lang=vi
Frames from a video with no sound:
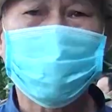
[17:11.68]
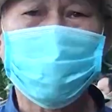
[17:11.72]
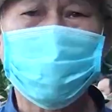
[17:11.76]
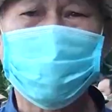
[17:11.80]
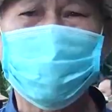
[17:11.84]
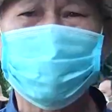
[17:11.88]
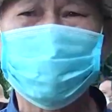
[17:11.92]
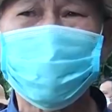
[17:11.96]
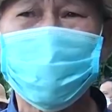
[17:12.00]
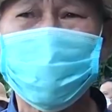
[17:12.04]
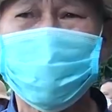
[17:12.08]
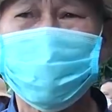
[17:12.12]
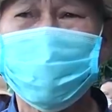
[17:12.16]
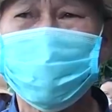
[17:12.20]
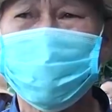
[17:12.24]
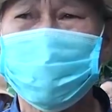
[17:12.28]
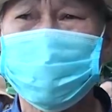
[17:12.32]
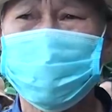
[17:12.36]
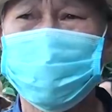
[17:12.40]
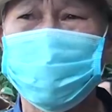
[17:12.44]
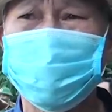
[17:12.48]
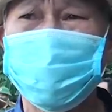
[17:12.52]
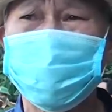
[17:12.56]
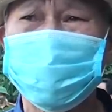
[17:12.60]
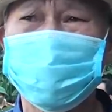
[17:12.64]
Hôm nay là được
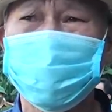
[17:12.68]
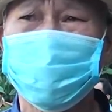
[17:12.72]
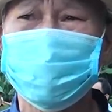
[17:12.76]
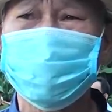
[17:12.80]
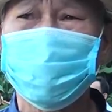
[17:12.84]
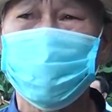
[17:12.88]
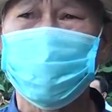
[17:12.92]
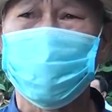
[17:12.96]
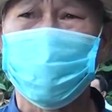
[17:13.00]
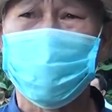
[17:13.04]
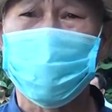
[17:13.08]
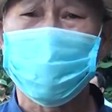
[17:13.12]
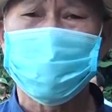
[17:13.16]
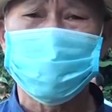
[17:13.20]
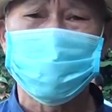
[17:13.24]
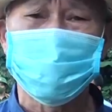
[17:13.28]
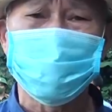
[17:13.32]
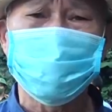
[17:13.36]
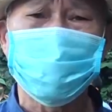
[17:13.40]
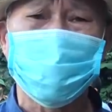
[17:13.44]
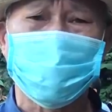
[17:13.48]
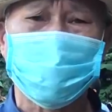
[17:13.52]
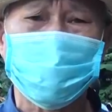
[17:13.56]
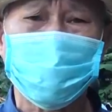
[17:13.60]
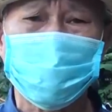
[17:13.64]
sự quan tâm của chính
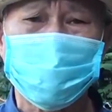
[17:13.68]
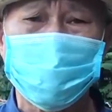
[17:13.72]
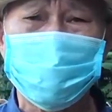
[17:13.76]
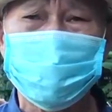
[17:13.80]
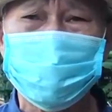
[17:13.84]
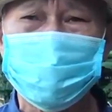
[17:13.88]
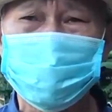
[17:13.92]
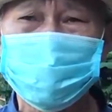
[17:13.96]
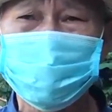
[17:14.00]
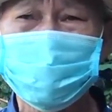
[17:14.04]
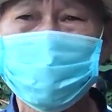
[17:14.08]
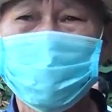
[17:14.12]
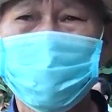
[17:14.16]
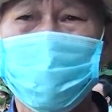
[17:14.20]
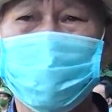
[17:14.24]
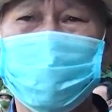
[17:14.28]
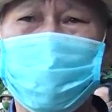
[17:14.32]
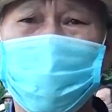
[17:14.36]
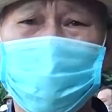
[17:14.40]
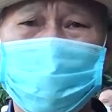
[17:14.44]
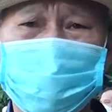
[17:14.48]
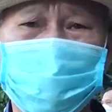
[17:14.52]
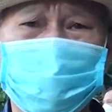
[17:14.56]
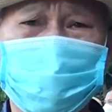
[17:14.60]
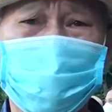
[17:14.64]
quyền các cấp
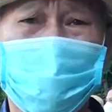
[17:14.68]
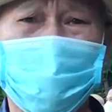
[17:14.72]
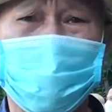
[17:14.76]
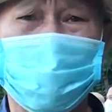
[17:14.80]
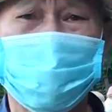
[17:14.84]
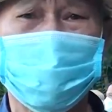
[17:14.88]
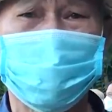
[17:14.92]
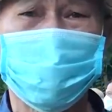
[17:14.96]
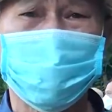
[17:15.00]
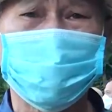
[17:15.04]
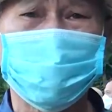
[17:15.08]
và công đoàn